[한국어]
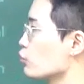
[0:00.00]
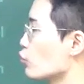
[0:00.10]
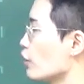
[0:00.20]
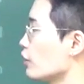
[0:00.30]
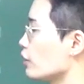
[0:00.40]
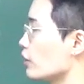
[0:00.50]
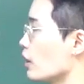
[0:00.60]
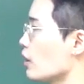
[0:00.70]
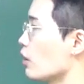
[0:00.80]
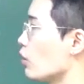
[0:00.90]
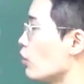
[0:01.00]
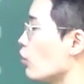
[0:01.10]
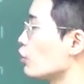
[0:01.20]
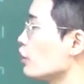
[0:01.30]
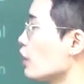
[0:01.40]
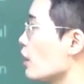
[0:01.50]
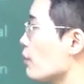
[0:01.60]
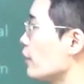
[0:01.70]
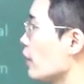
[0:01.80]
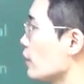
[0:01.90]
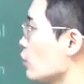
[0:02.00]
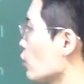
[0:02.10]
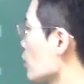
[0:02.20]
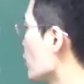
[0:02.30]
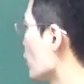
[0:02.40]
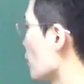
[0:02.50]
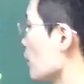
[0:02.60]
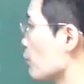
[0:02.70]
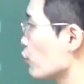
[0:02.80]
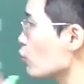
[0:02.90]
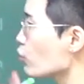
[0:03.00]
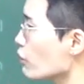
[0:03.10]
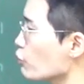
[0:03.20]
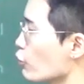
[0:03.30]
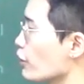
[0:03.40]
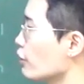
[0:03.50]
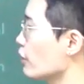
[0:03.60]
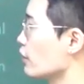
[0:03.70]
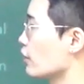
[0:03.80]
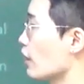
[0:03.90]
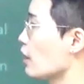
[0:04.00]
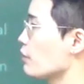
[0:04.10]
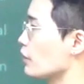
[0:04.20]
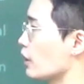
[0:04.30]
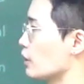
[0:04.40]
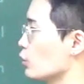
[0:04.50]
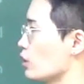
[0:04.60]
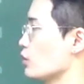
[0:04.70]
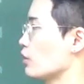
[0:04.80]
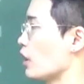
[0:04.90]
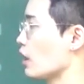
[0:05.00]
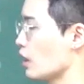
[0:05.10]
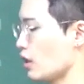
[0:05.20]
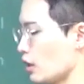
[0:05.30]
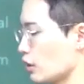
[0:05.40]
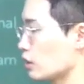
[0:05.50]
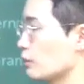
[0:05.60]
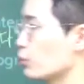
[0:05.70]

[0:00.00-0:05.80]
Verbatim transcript: 붕괴는 어, 어디에 비난이 쏟아졌냐면 프로그램 트레이딩에 비난이 쏟아졌대. 근데 그